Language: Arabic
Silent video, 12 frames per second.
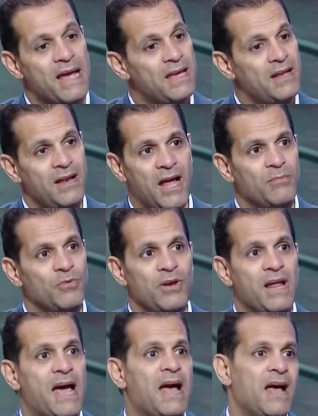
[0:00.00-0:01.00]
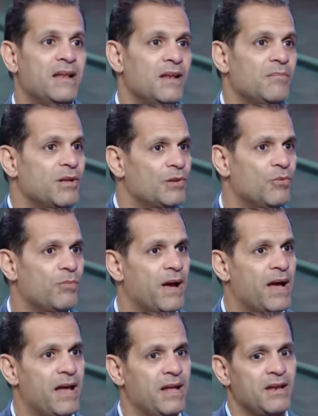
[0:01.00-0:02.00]
لكن الحمد لله حققنا المطلوب
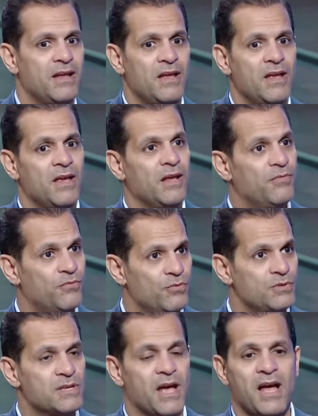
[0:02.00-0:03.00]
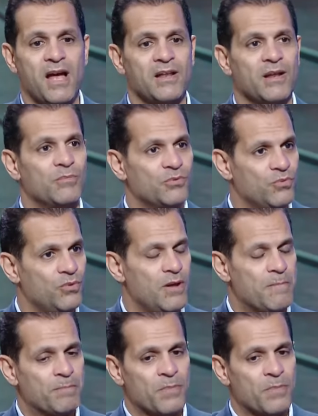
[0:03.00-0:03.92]
حققنا الفوز حققنا البطوله